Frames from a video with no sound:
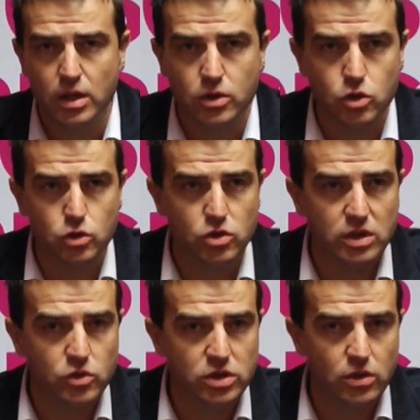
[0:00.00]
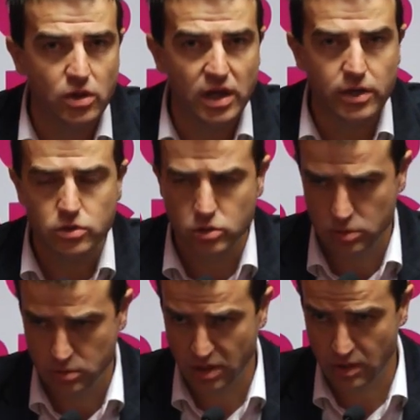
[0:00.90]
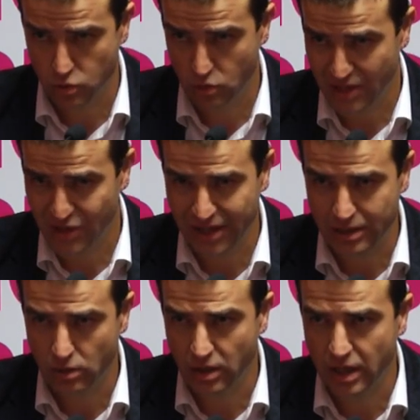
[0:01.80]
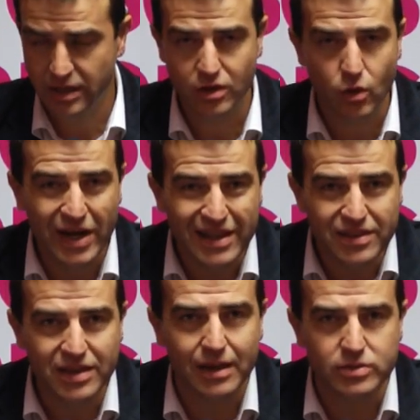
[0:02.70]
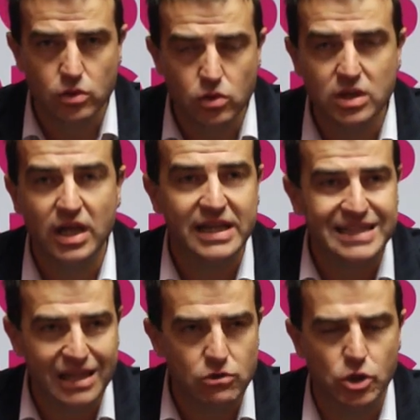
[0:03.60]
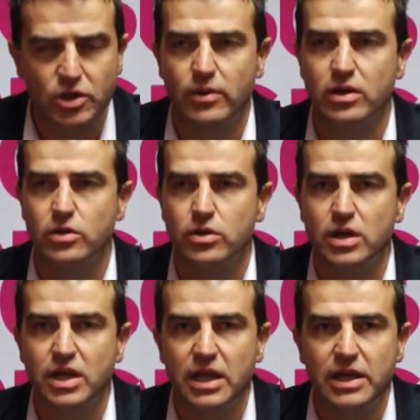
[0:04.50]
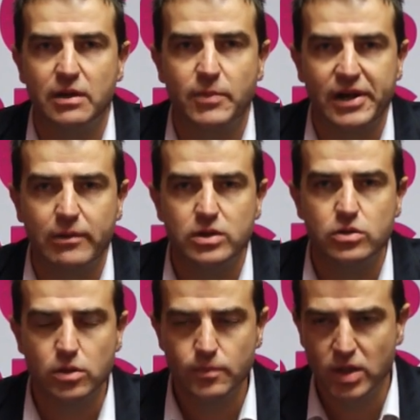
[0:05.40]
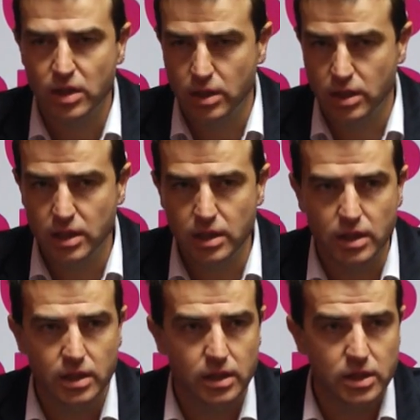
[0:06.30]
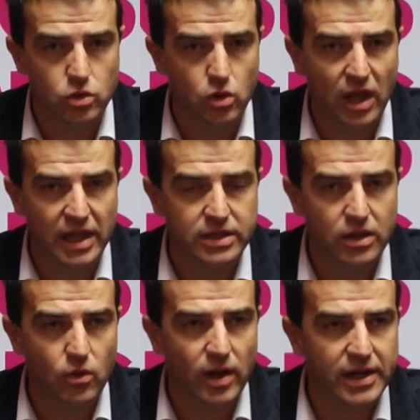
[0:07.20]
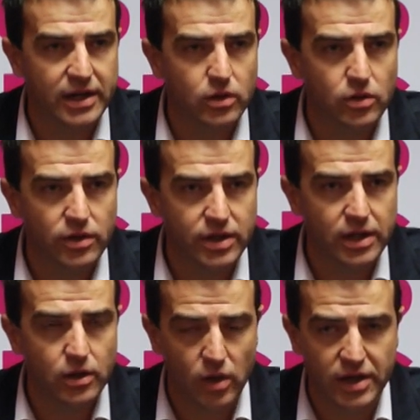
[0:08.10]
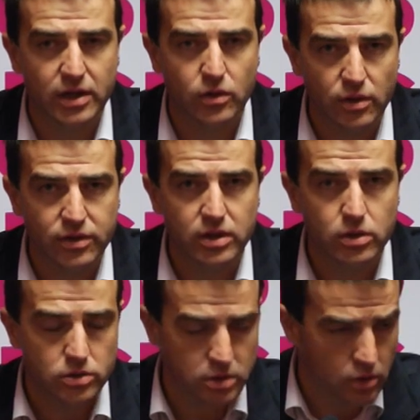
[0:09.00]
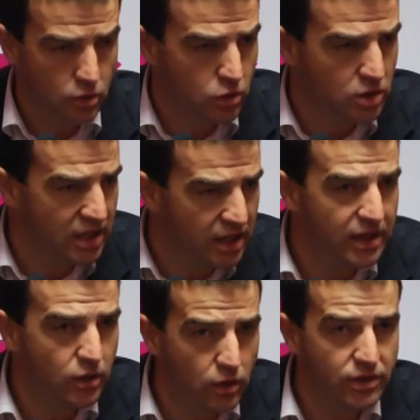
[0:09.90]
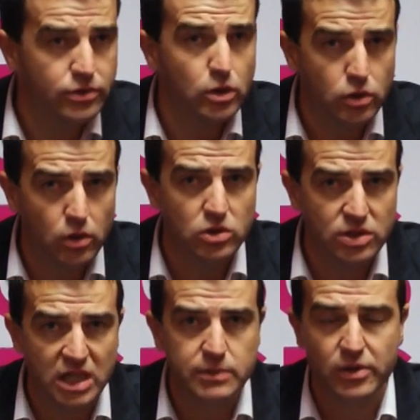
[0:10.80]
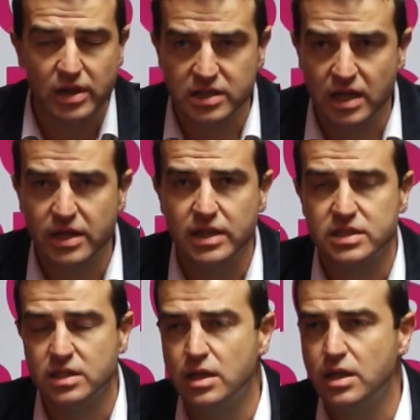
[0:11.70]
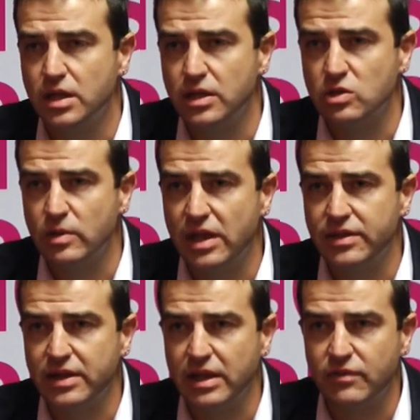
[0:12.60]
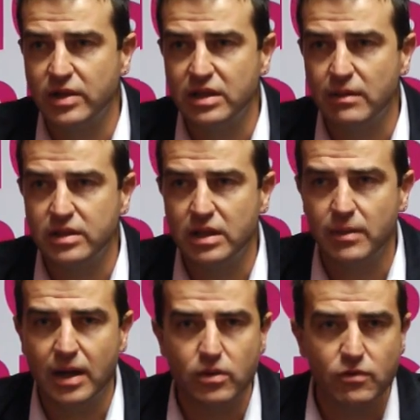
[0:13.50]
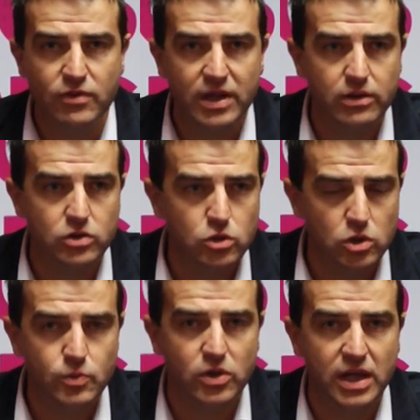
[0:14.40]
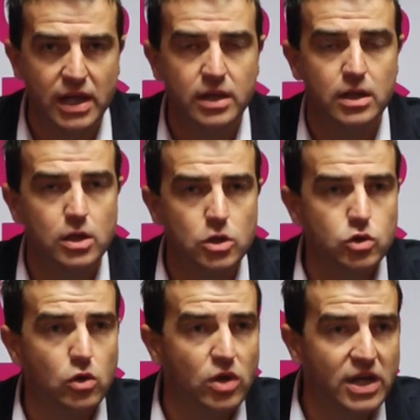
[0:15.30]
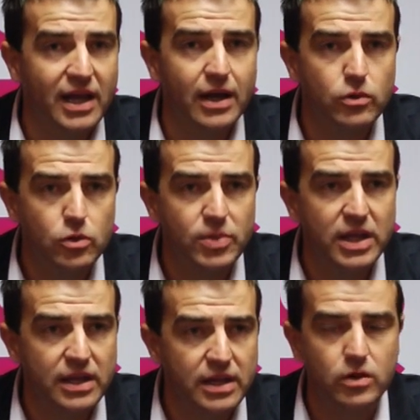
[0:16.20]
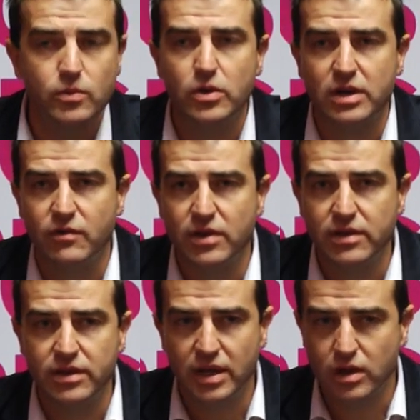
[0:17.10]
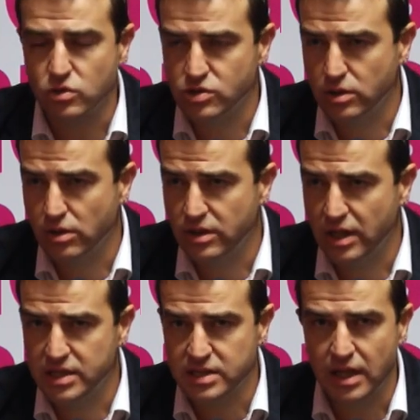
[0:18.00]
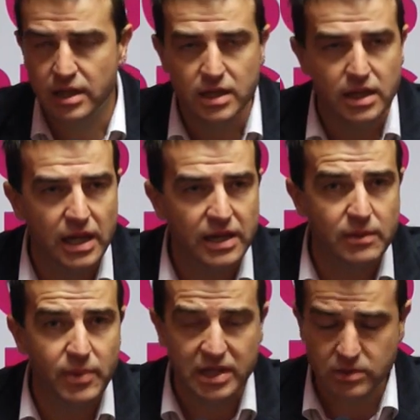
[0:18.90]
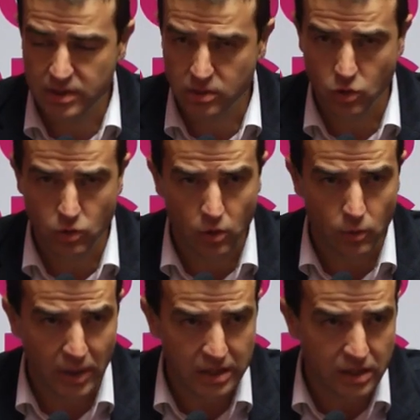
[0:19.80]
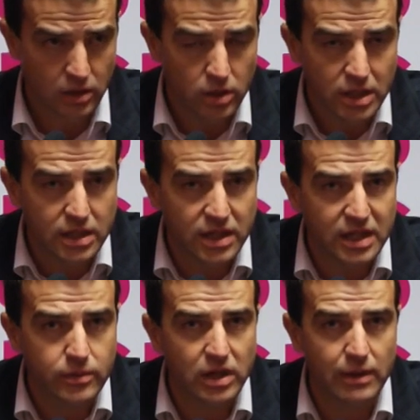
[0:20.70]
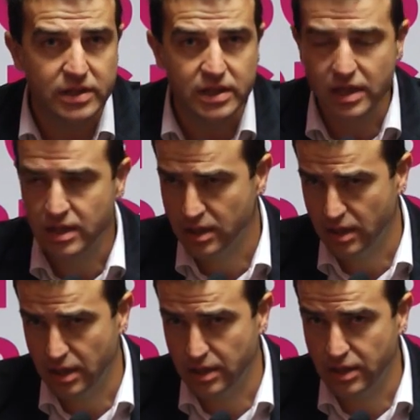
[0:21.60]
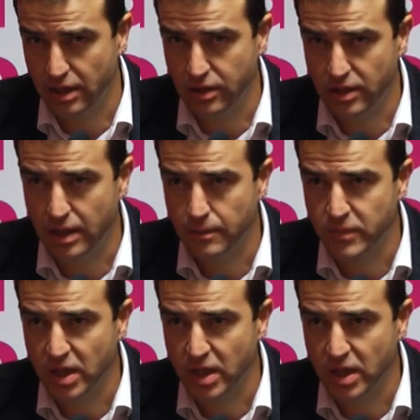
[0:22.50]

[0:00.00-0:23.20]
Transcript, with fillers: Nosotros hemos sido claros, tenemos una trayectoria de coherencia absoluta, ahí está nuestro trabajo en el Parlamento y eh, eso la gente lo va a reconocer, lo ha reconocido, nos lo estará reconociendo todos los días por las calles y nos va a decir que efectivamente va a confiar en nosotros porque solo queda UPyD como referencia constitucionalista en el País Vasco, como partido inequívocamente eh, nacional.